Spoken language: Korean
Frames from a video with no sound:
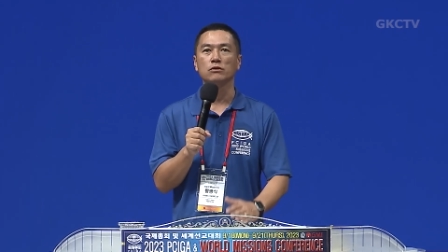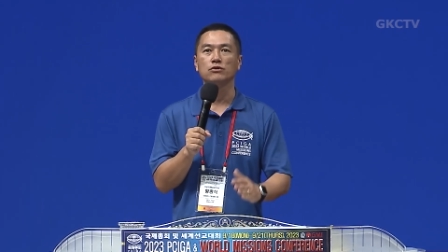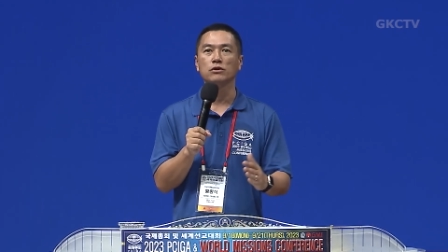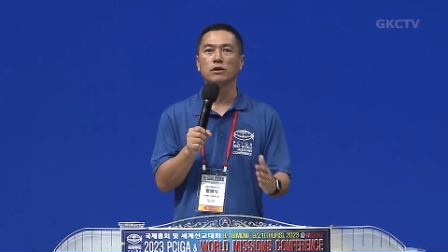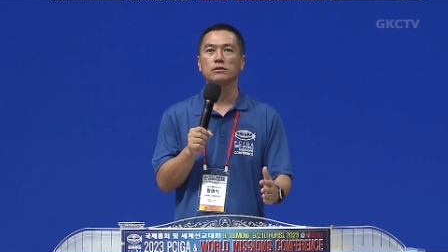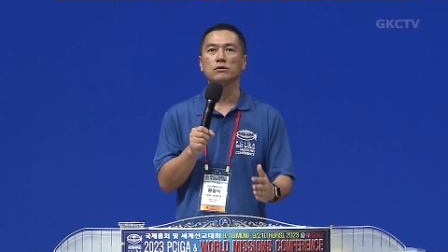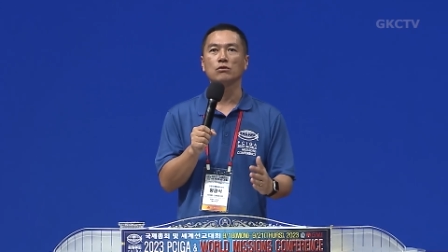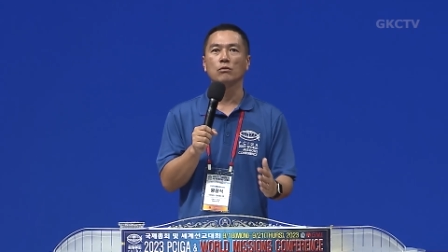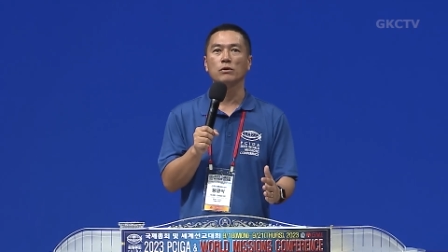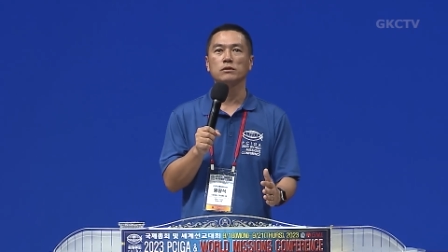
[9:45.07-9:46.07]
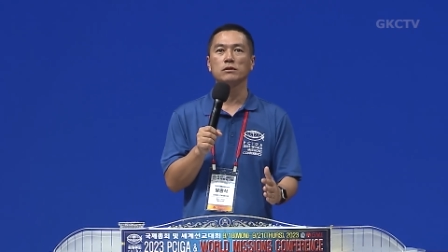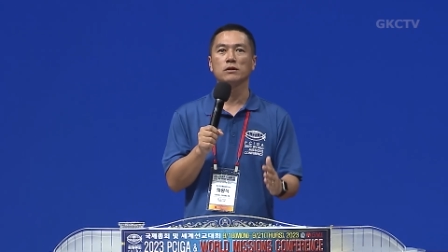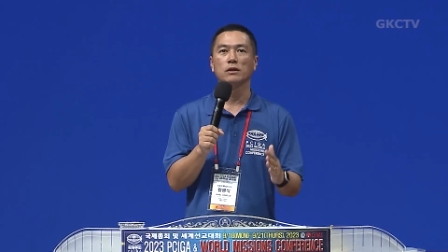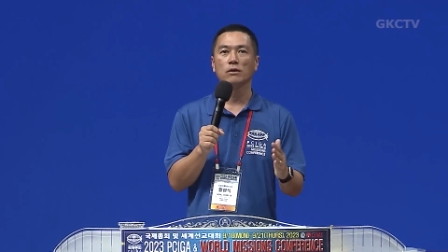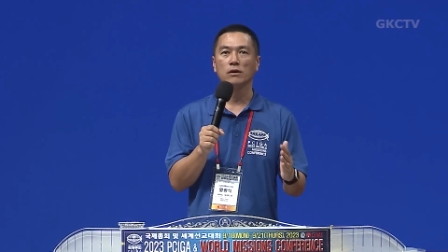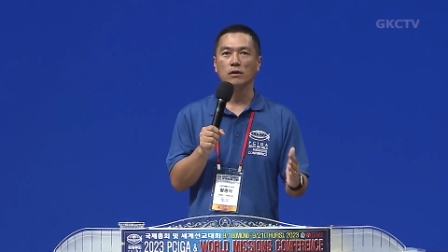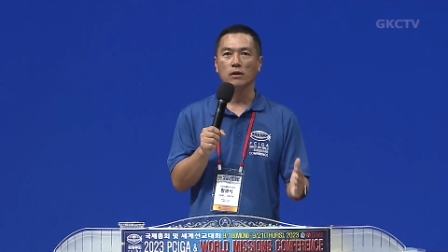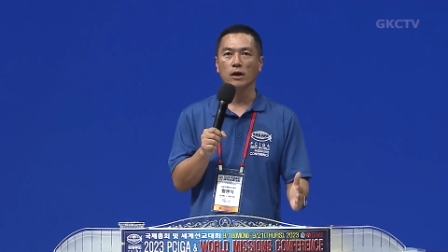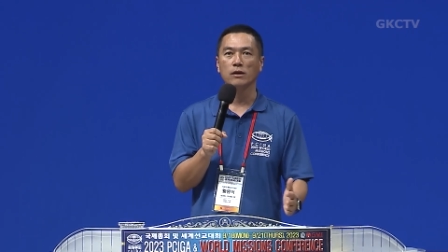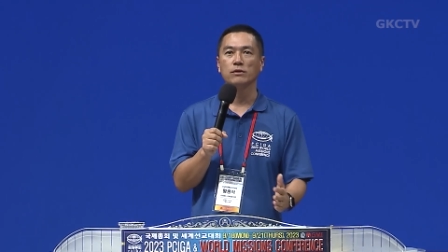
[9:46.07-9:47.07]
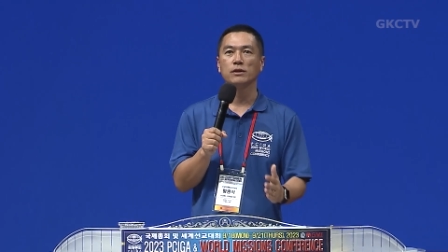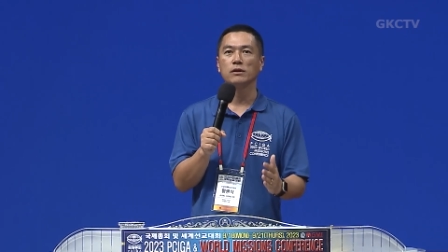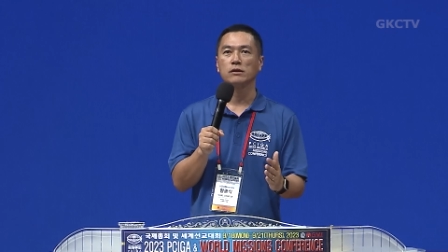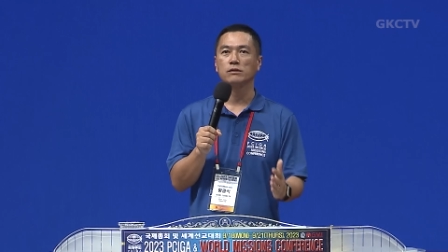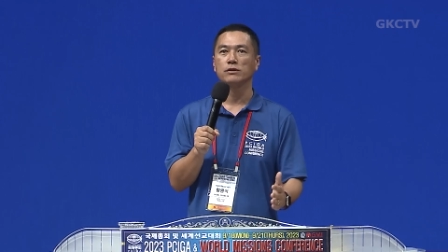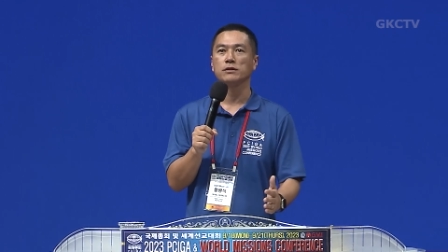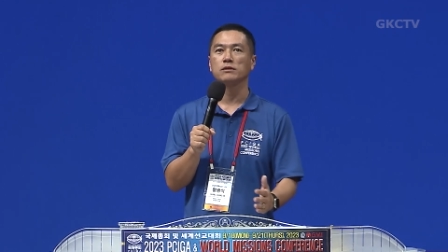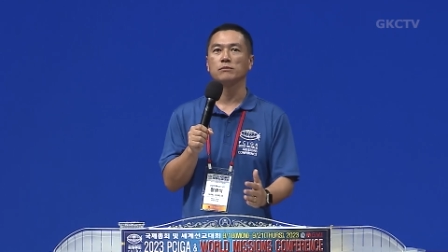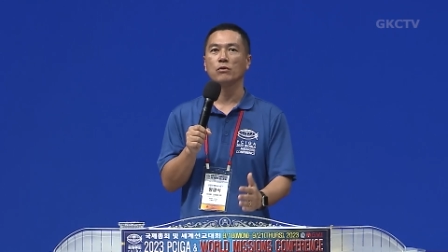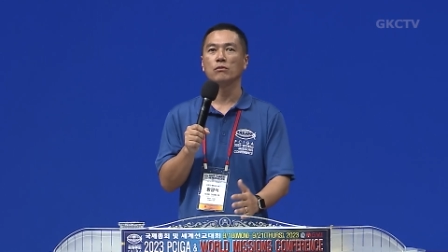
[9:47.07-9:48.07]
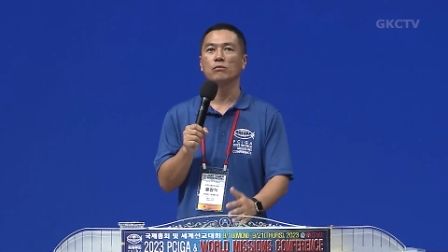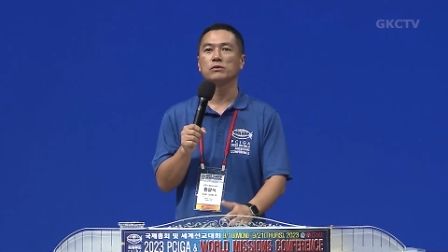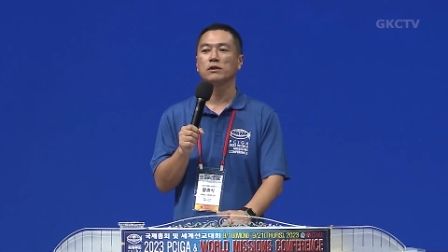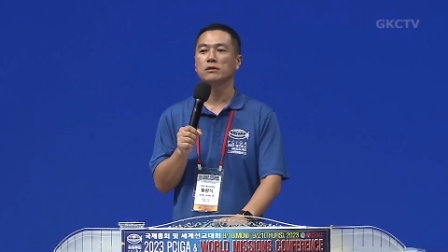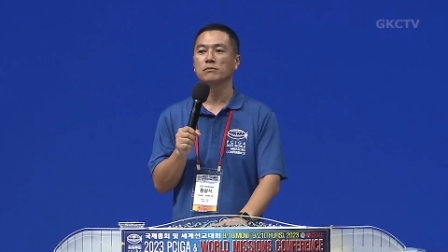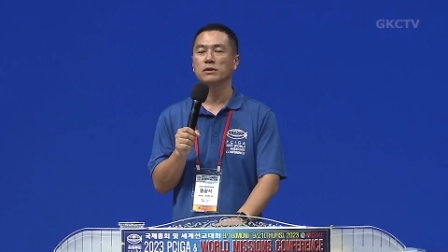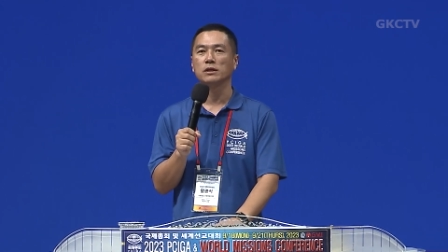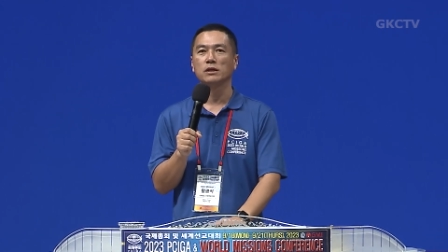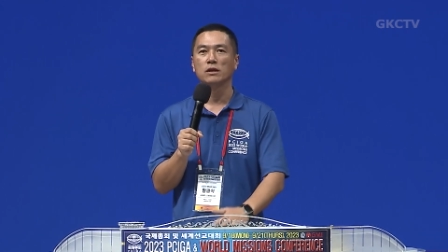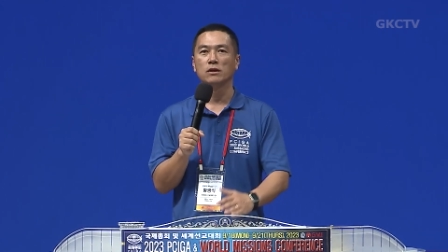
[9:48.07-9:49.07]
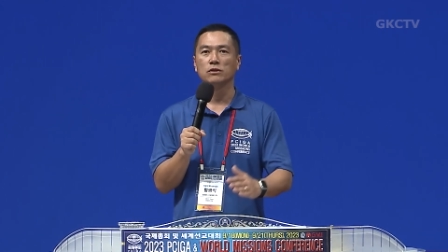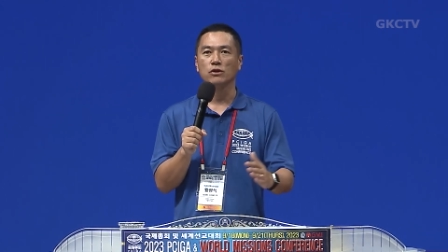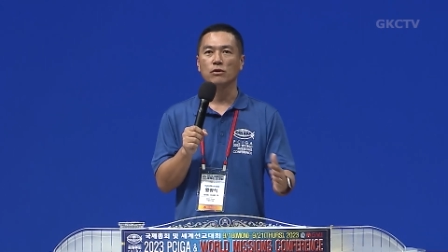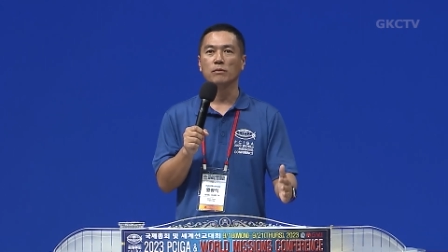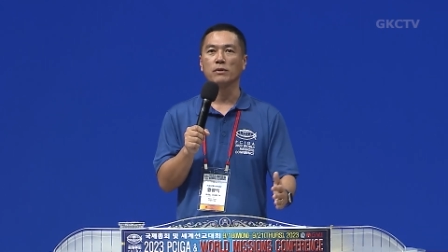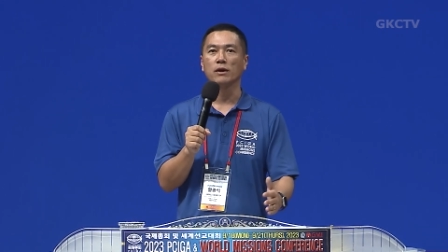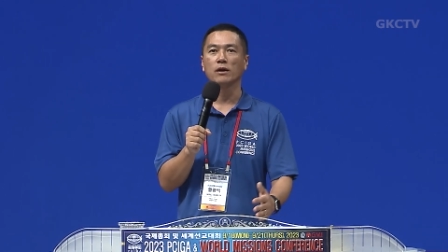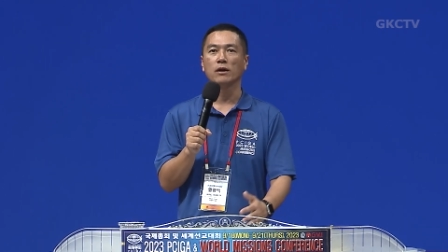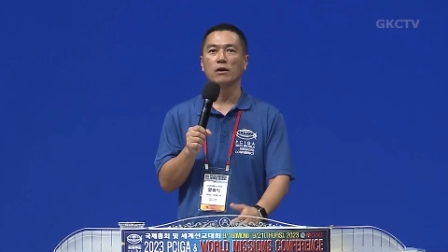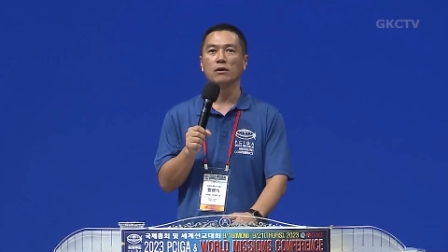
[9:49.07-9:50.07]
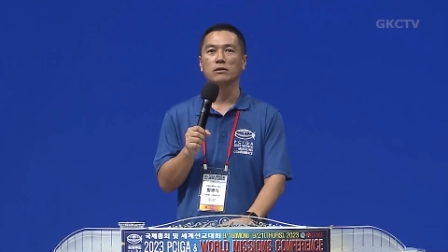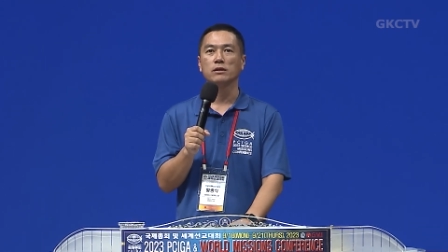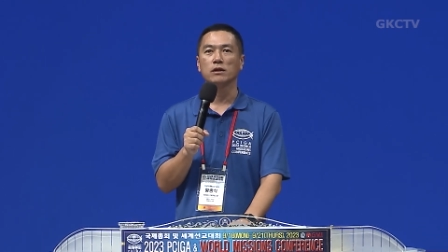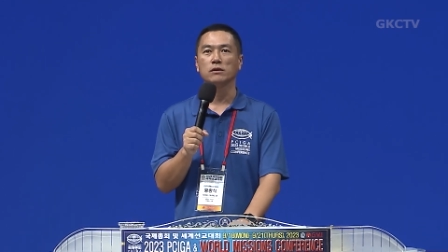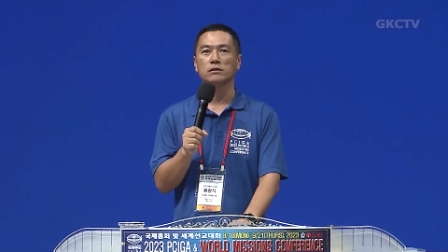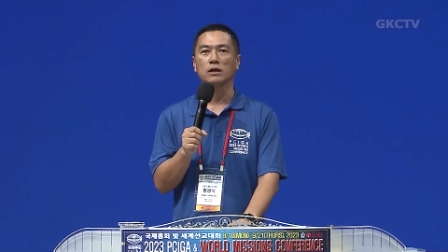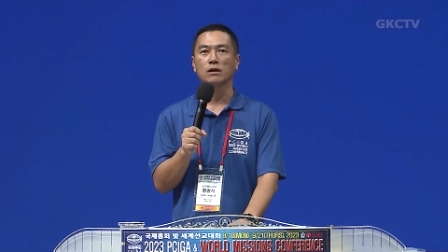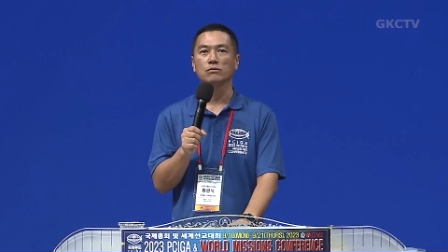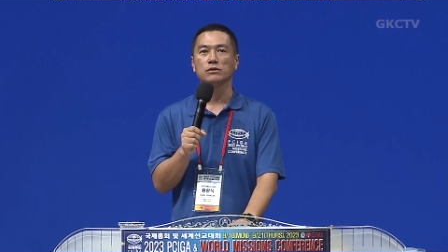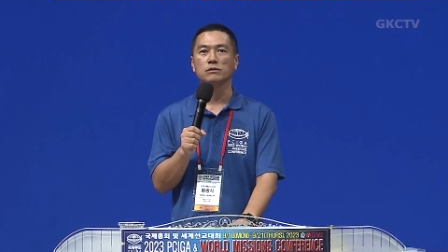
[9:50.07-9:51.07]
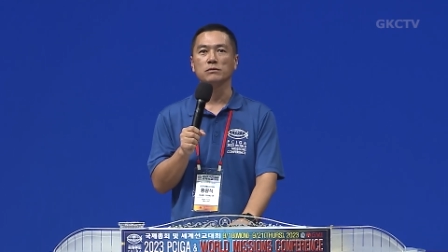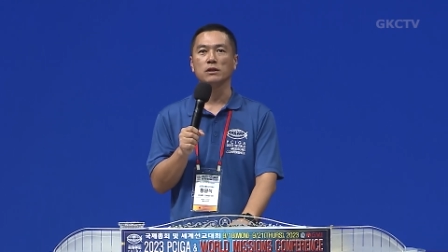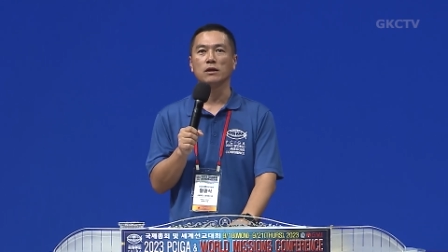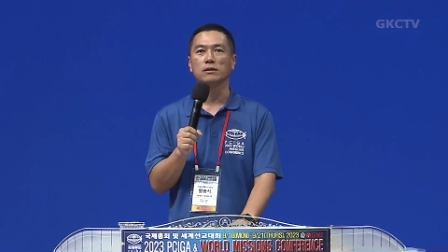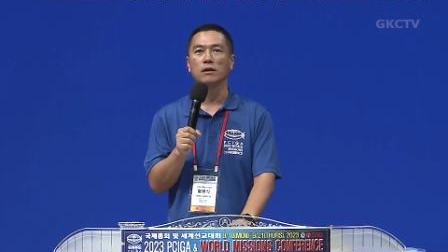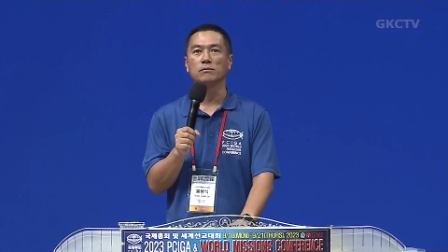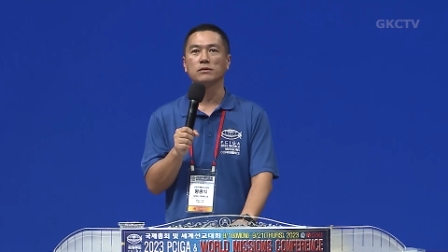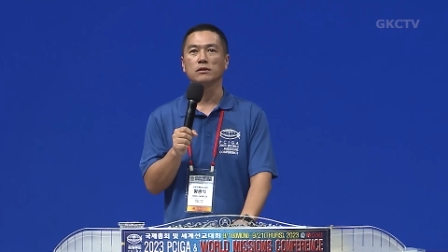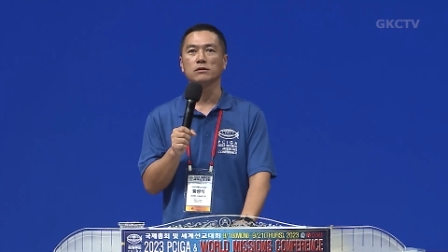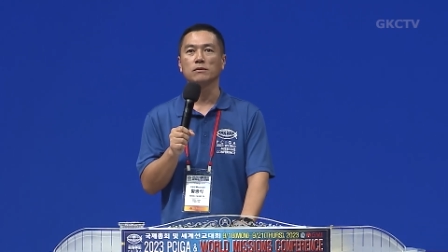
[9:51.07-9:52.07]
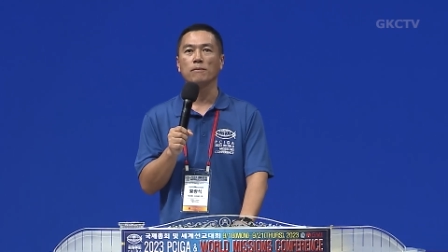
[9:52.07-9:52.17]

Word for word: 줄리어스 로버트, 어, 해리, 크리스, 폴 목사님이 저희와 함께 어, 사역을 잘 하고 있습니다. 다음 사진.